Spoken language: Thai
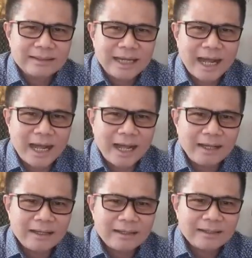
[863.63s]
นะ
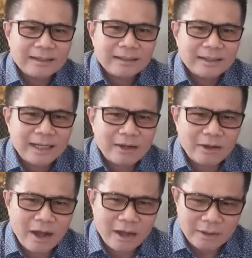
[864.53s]
แล้
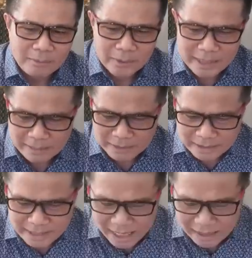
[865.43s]
วก็พยายาม
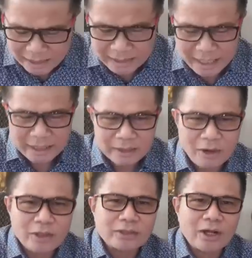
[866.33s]
จะสร้างเงื่อนไข
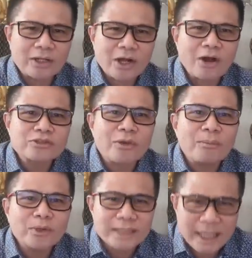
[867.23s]
ข้อต่อรองส
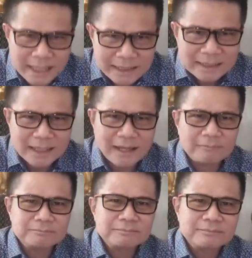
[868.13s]
มมุติอย่างนั้นนะค
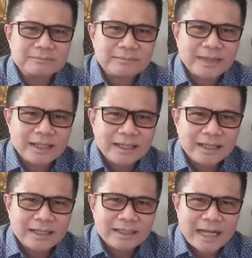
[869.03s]
รับ
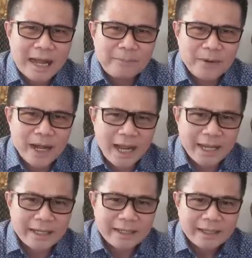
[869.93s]
นะเพื่อ
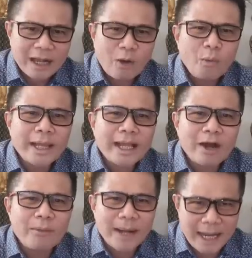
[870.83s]
ให้เขาวิ่ง
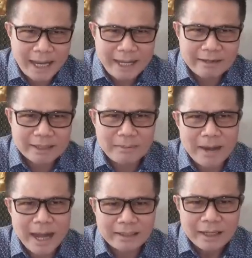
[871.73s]
เข้ามาหาให้รัฐ
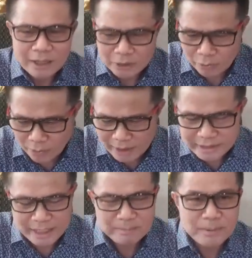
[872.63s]
บาลรู้
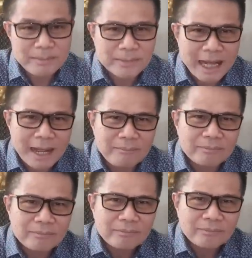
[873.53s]
นี่เสียงปริ่ม
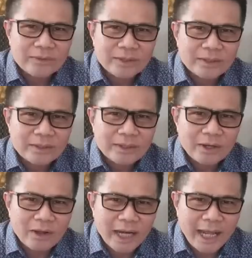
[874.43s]

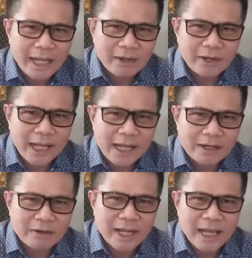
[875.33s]
น้ำล่อแร่ล่อแร่
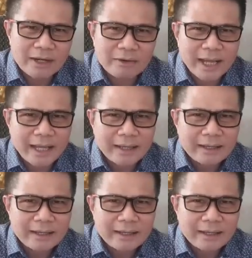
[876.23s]
ล่อแร่ล่อแร่